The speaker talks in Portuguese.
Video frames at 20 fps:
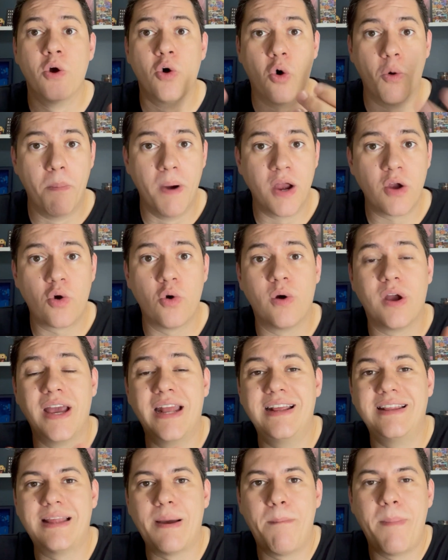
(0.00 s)
O banco
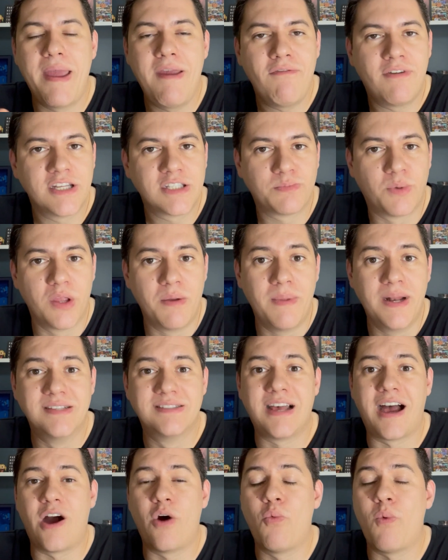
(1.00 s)
ele também vai
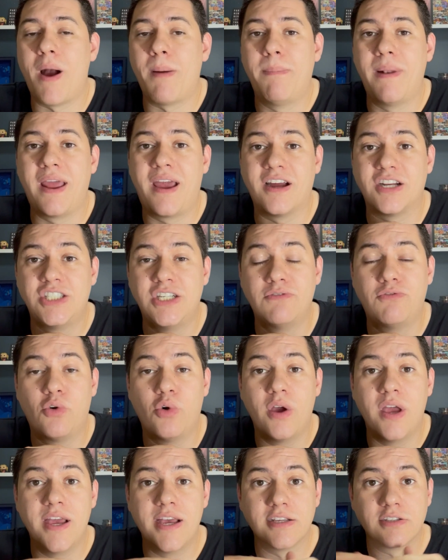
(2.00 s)
disponibilizar um aplicativo
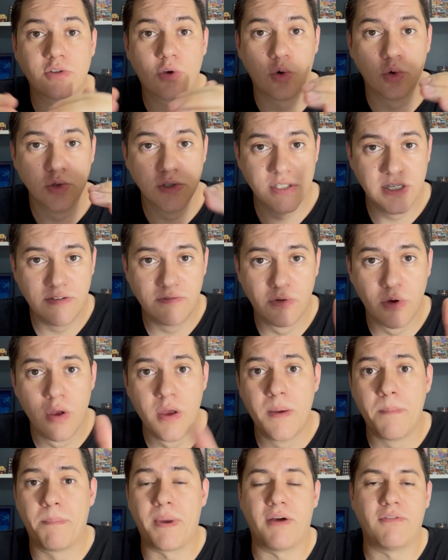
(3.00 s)
exclusivo
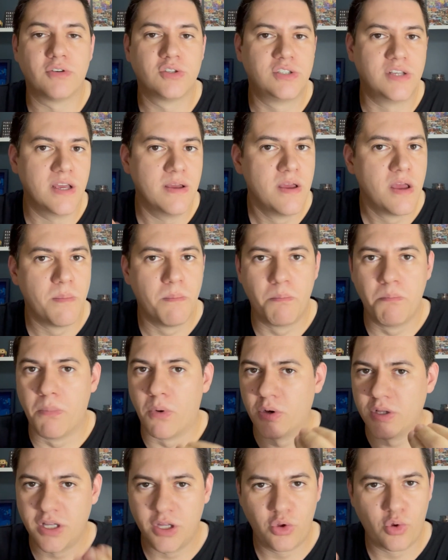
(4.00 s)
para você
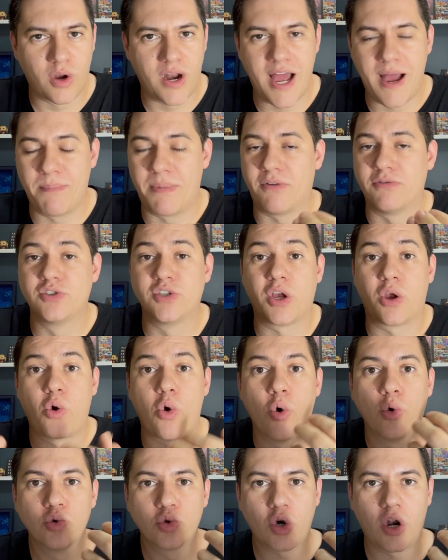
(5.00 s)
monitorar, para você
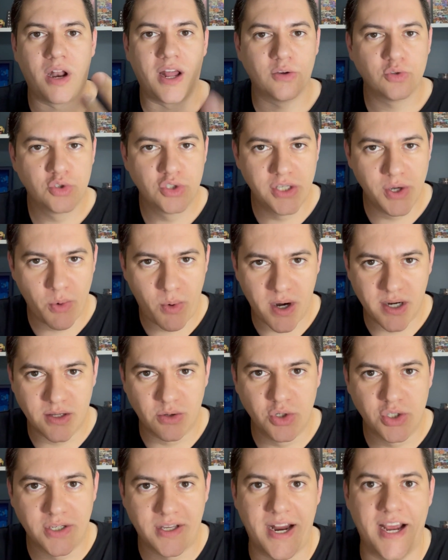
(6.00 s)
controlar o seu
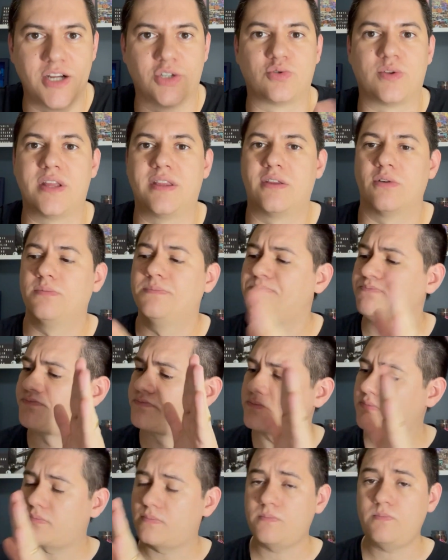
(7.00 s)
cartão de crédito. Tá? Então
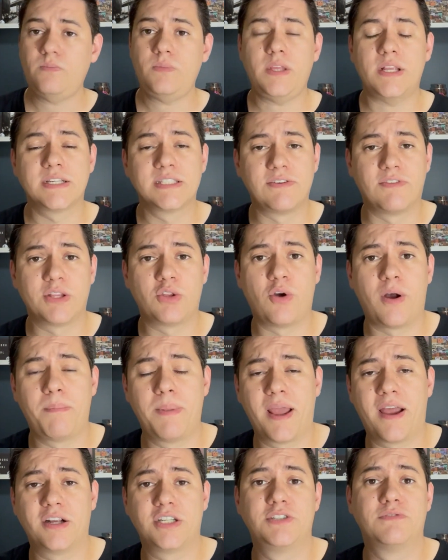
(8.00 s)
você vai ter um
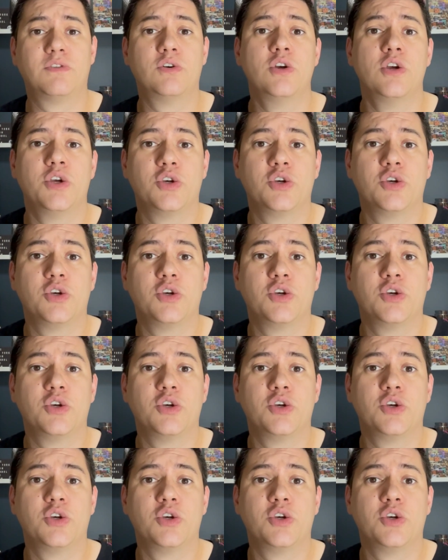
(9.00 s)
aplicativo